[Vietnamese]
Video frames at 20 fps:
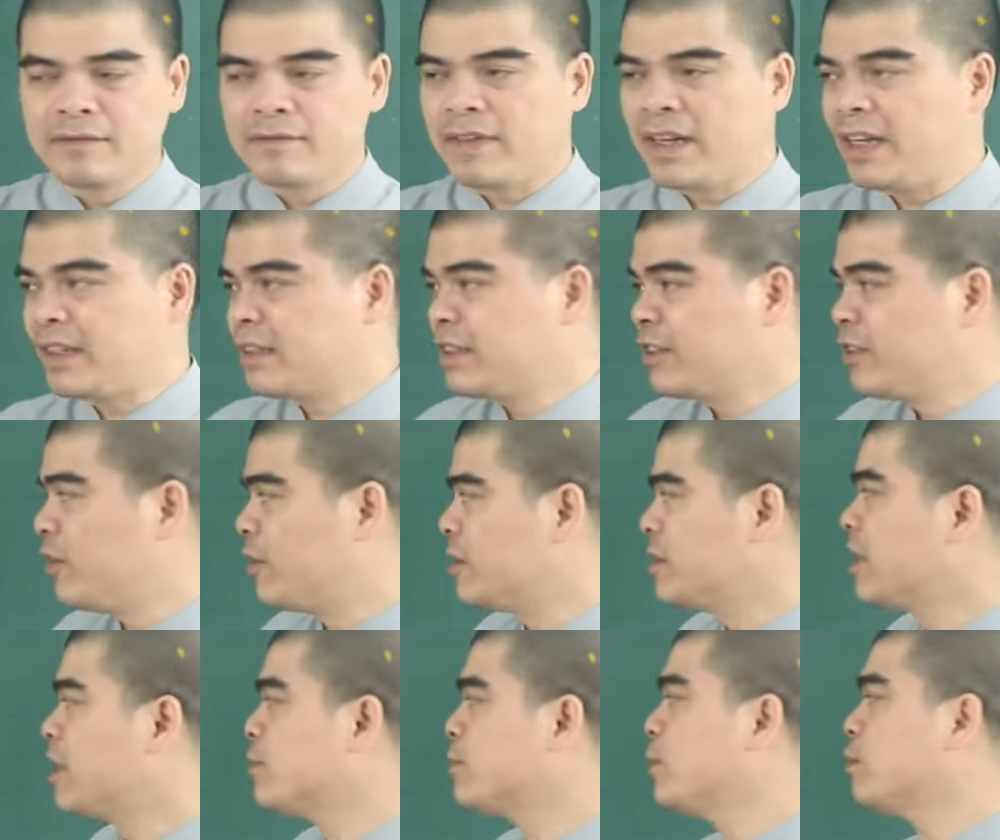và từ đó
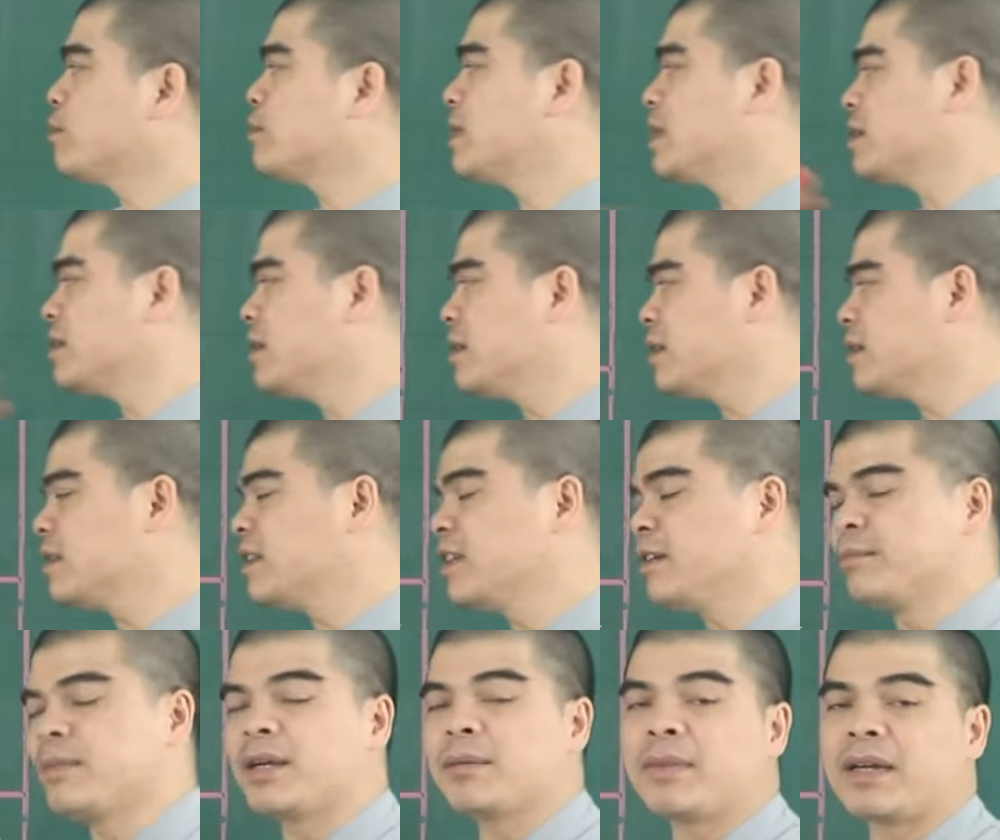tích phúc tích đức
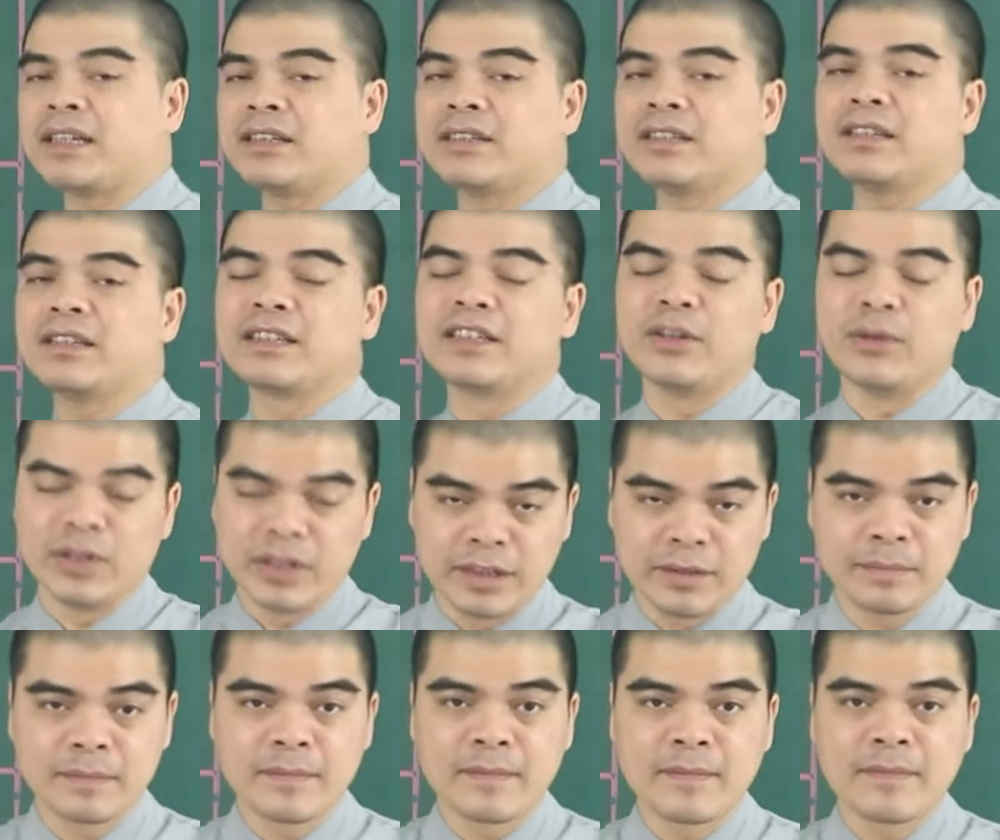thì may mắn sẽ được nhiều
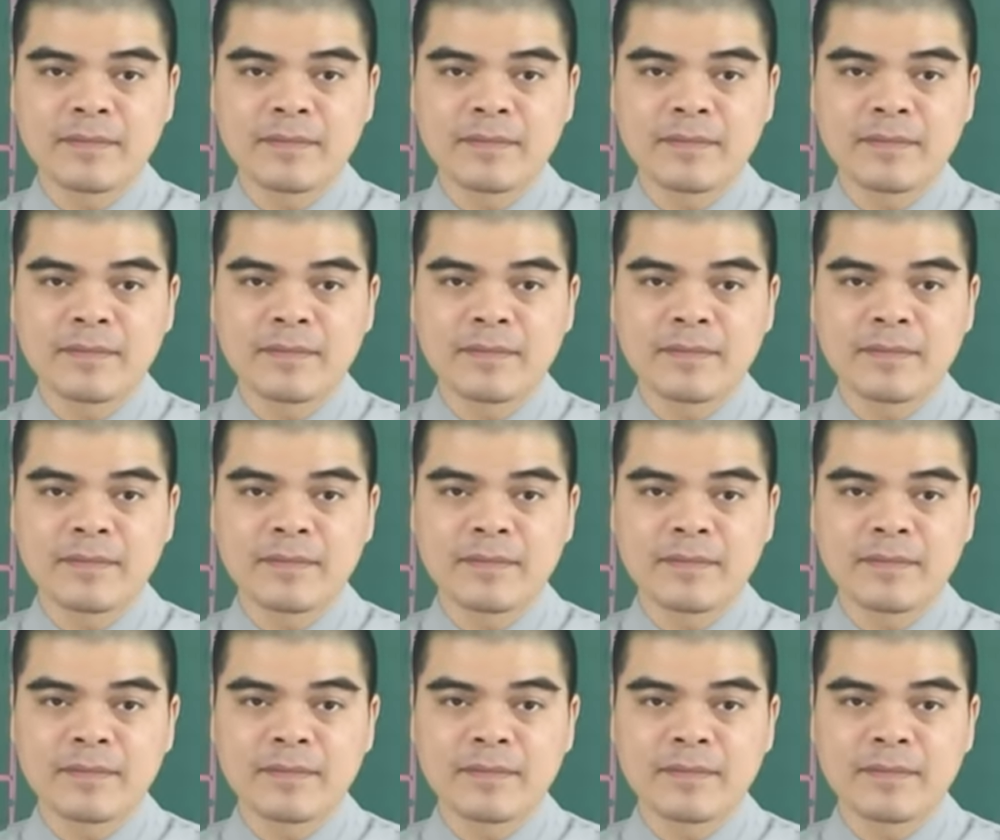hơn